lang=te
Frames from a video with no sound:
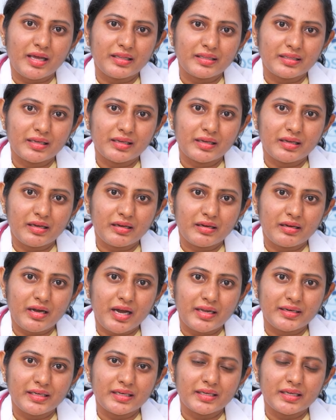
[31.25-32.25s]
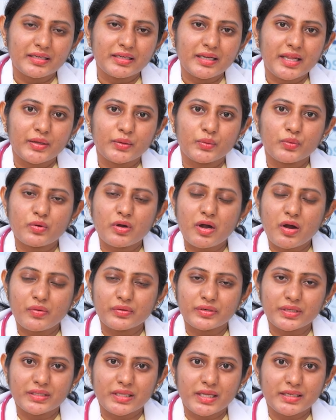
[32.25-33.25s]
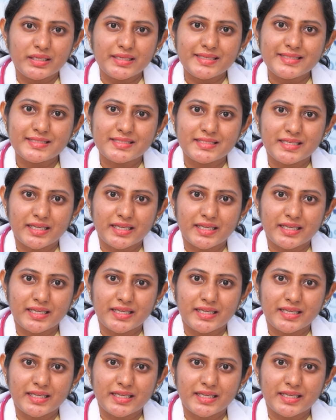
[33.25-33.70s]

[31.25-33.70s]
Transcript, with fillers: అదే హండ్రెడ్ కన్నా ఎక్కువగా ఉండేదాన్ని